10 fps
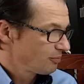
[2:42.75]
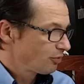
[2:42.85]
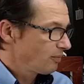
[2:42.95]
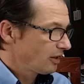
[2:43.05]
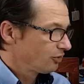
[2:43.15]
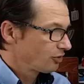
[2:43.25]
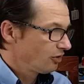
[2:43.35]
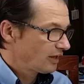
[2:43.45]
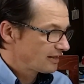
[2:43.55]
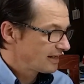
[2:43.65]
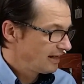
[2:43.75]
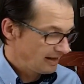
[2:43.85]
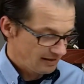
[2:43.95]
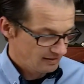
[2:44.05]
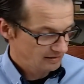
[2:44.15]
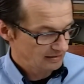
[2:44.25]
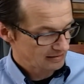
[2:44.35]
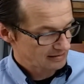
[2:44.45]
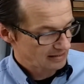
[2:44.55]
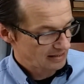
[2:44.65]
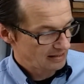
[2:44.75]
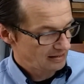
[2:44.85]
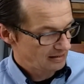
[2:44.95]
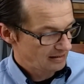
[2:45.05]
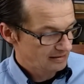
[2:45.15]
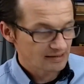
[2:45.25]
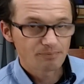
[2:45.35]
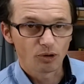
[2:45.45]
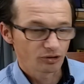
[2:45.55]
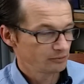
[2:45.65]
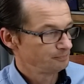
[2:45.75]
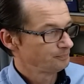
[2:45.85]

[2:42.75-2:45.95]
próba kontrolna z LA, e, z LA Sport.